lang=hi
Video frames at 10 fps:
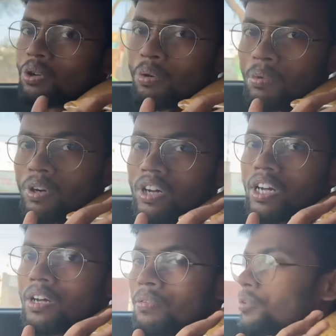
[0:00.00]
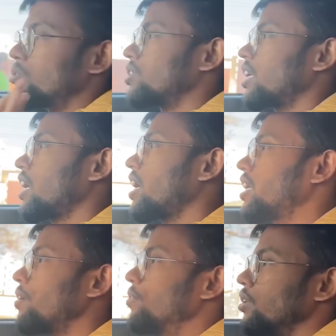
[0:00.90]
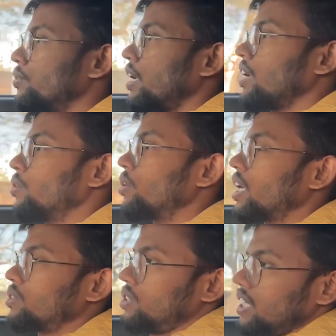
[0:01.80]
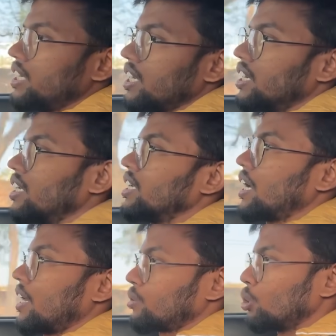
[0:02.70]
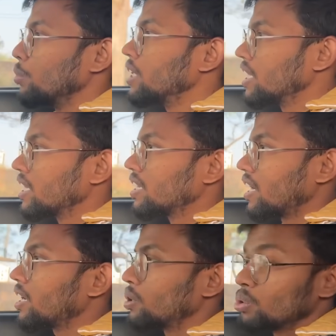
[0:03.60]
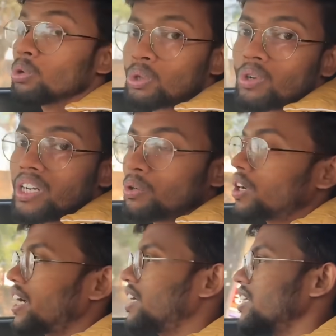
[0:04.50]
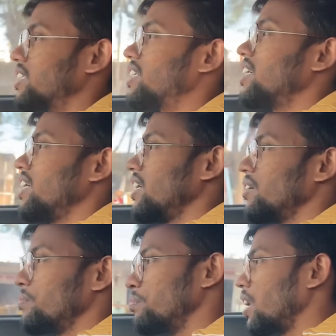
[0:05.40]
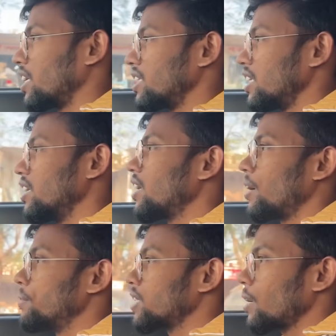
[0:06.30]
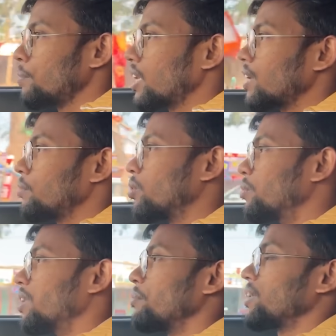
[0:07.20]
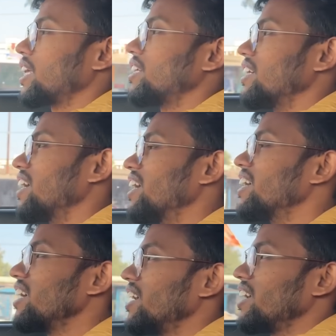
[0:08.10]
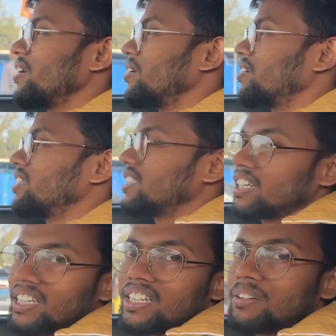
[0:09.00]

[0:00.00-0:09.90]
घूमो व्यूज अगर आ गया वीडियो वायरल हो गया तो ठीक है नहीं आया तो भी ठीक है है ना दुख तो नहीं होगा एटलीस्ट बाकी चलिए काफी सारा बात आप लोगों को मैंने बता दिया है चलिए